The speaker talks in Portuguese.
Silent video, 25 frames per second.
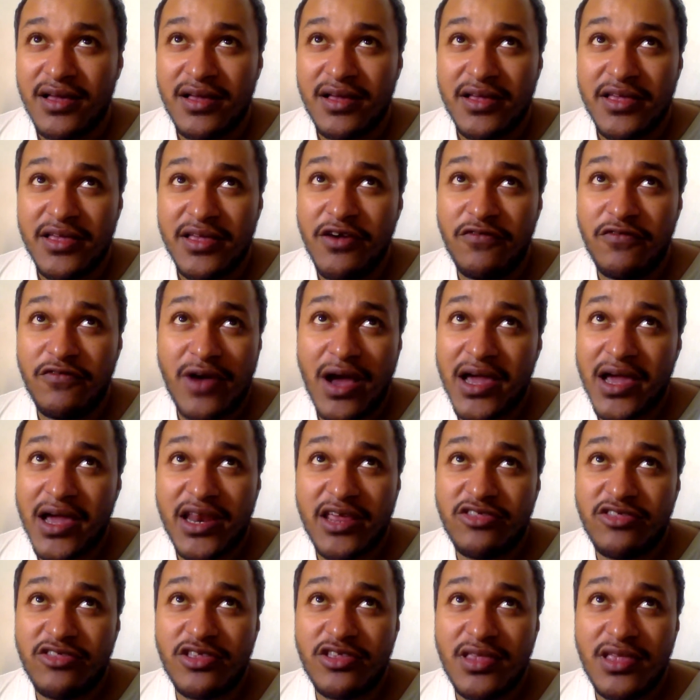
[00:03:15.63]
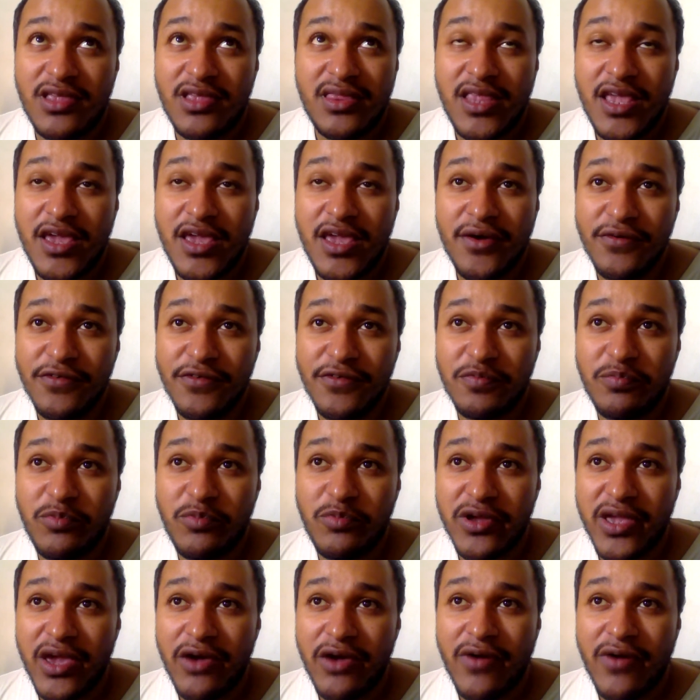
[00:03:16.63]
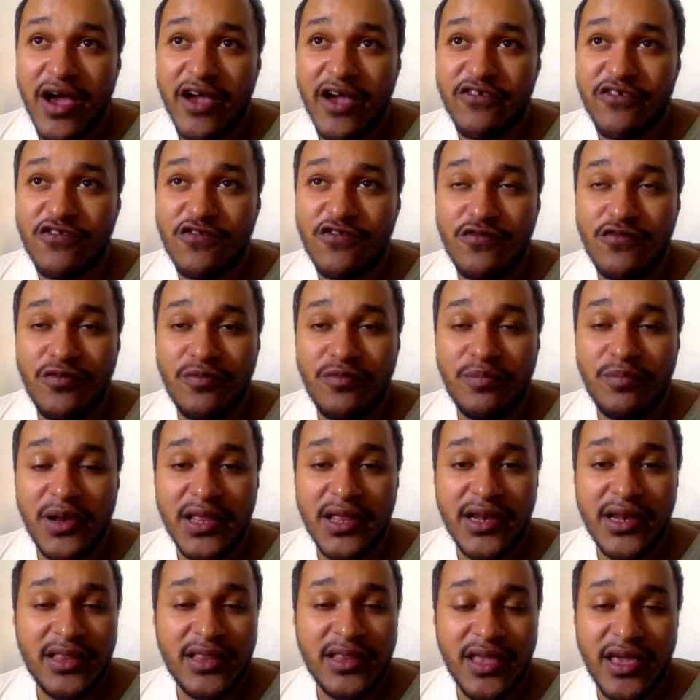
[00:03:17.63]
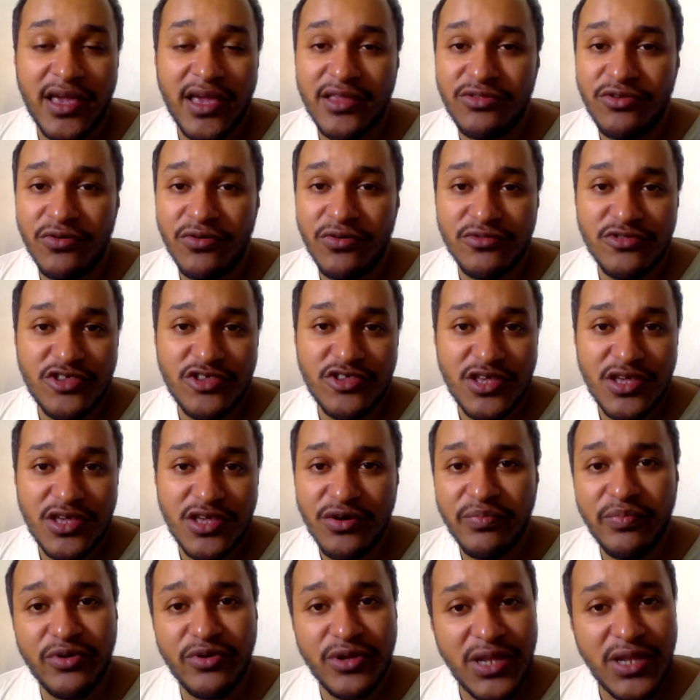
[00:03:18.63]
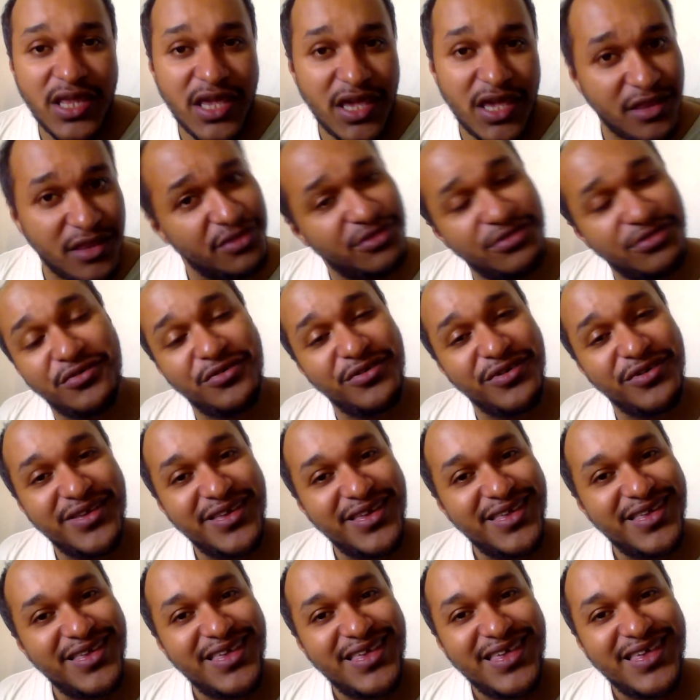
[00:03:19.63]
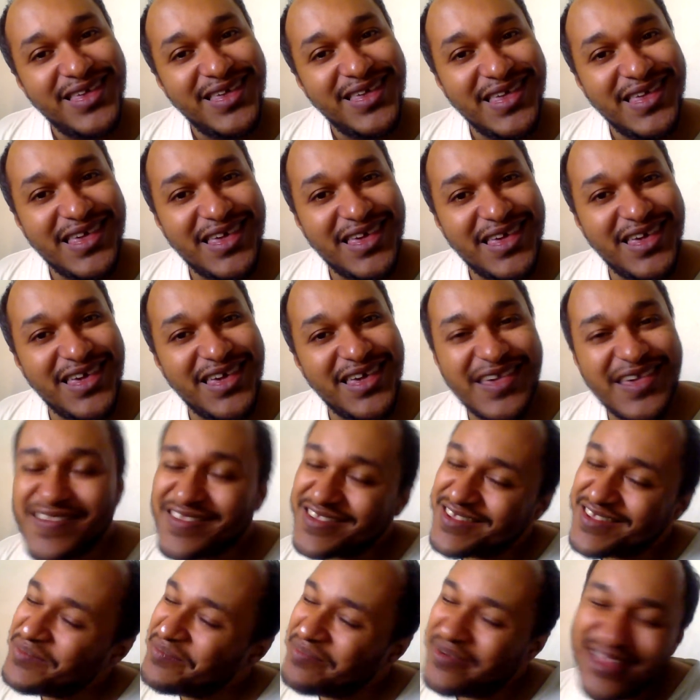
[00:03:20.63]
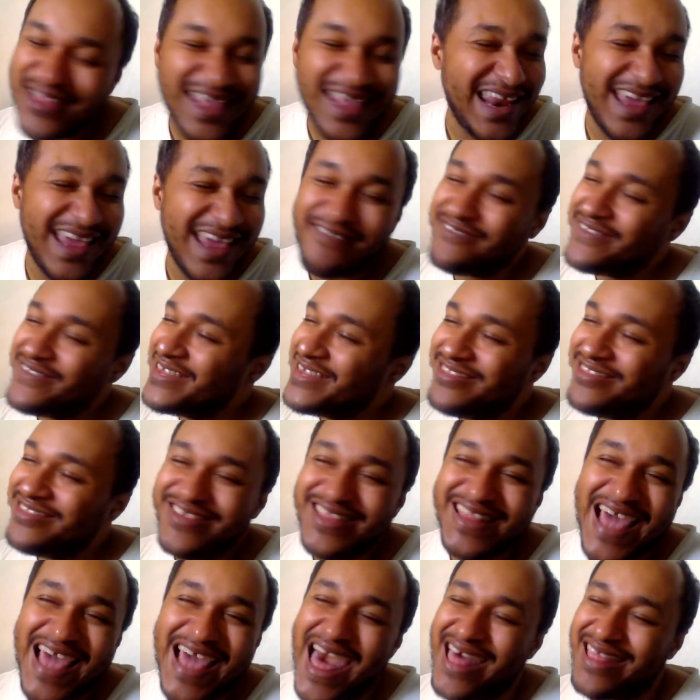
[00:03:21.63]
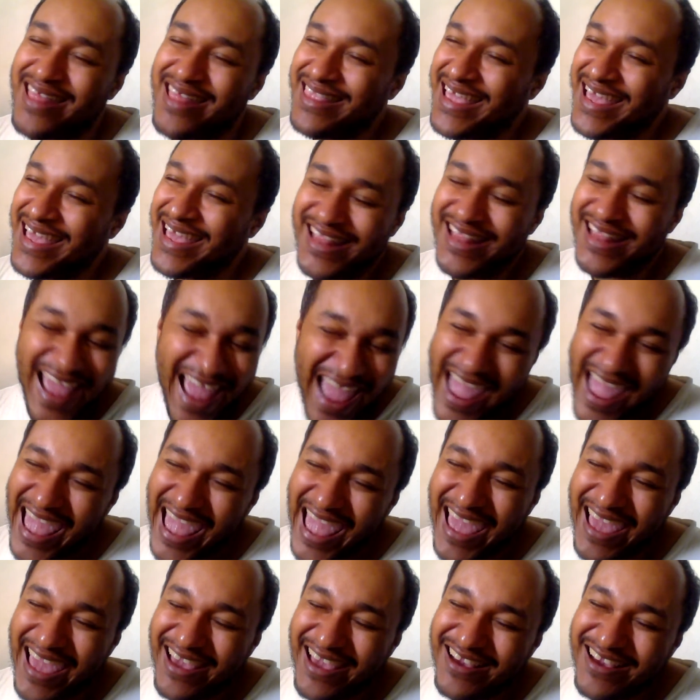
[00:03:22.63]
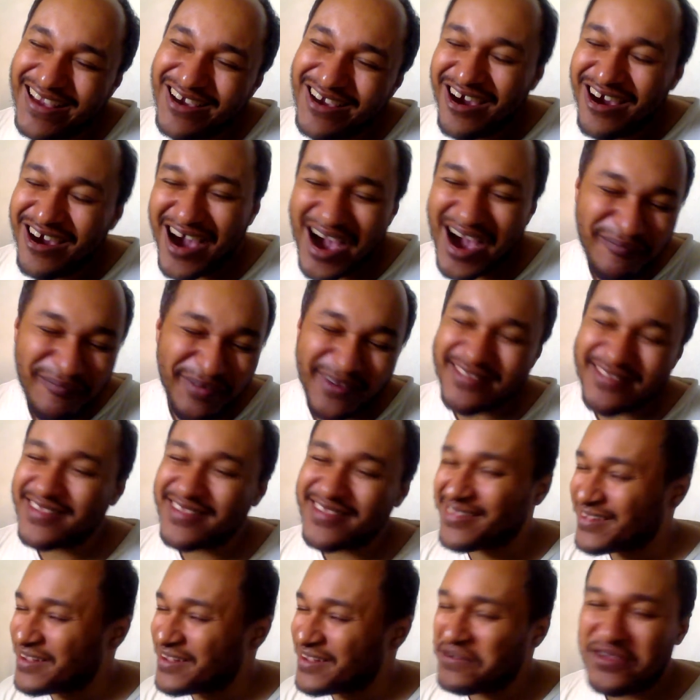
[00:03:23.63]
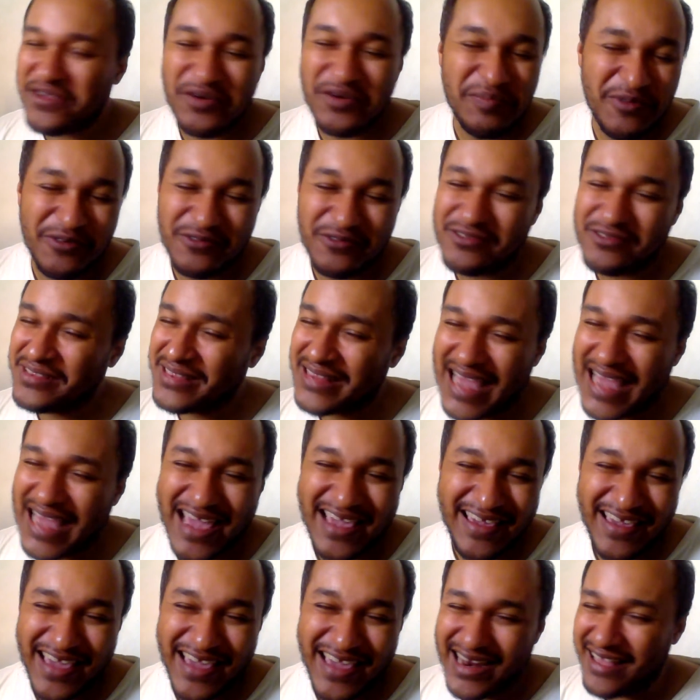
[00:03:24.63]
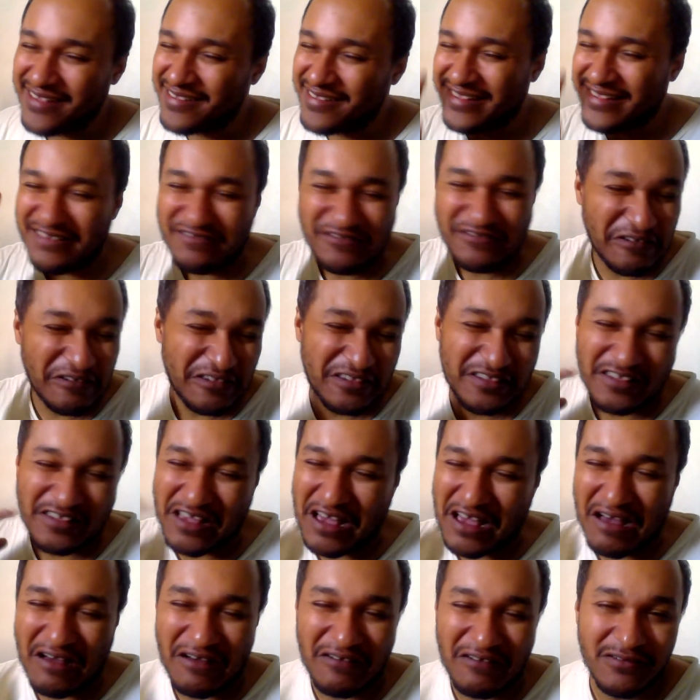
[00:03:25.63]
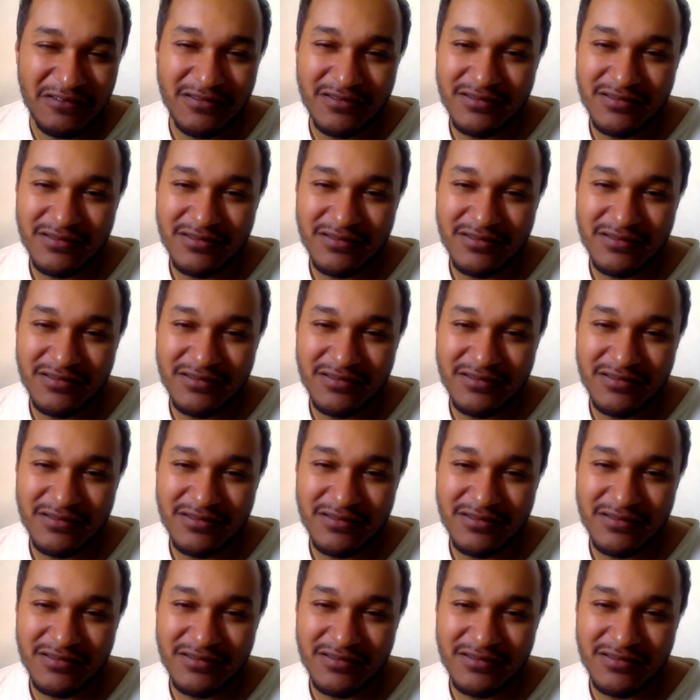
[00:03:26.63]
Eu acredito em Deus porque eu acho o planeta redondinho, bonito, e isso não poderia vir do nada, né? Olha a posição que o mundo está em relação ao Sol.